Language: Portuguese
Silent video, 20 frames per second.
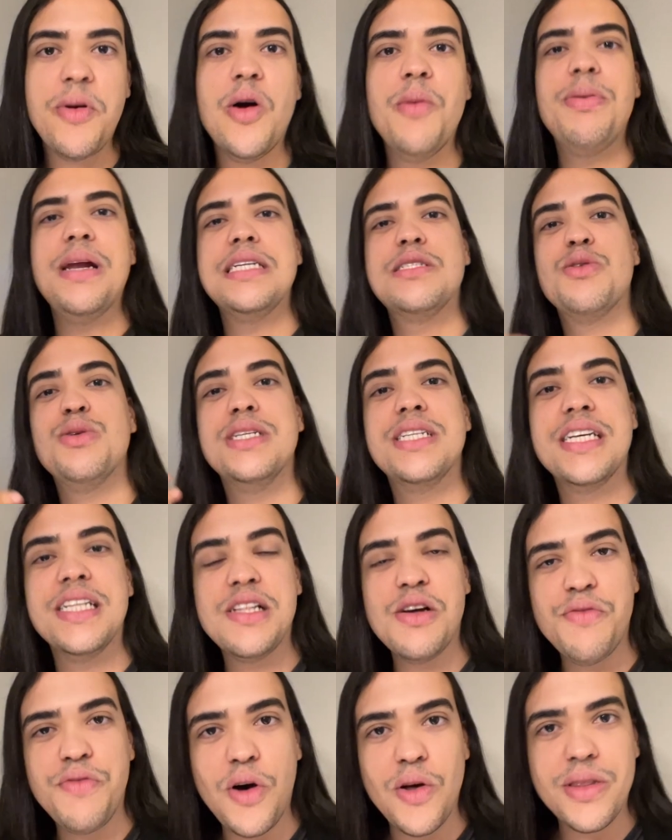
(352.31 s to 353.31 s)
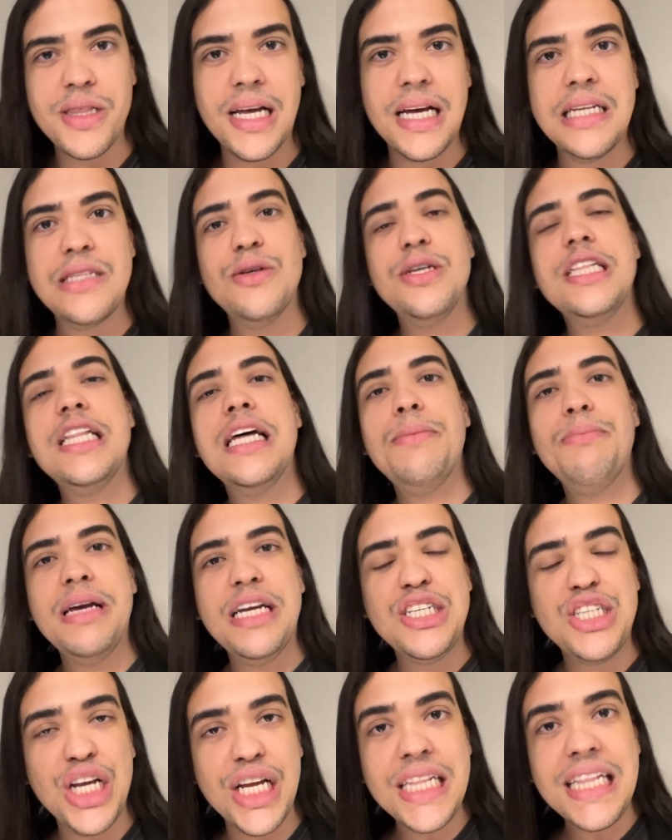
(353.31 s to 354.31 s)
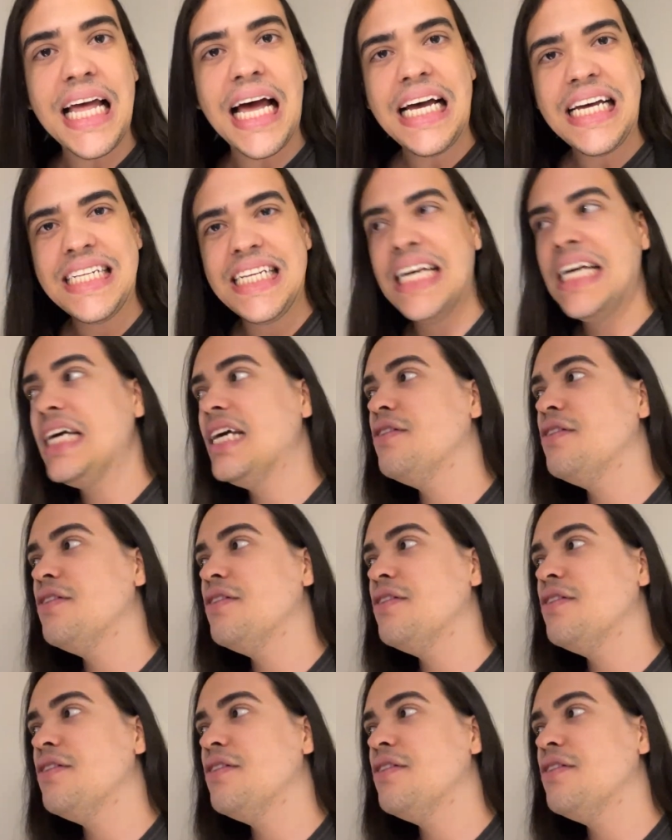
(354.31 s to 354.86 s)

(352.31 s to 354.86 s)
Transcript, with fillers: comprar as coisas que estão faltando e também jantar, né?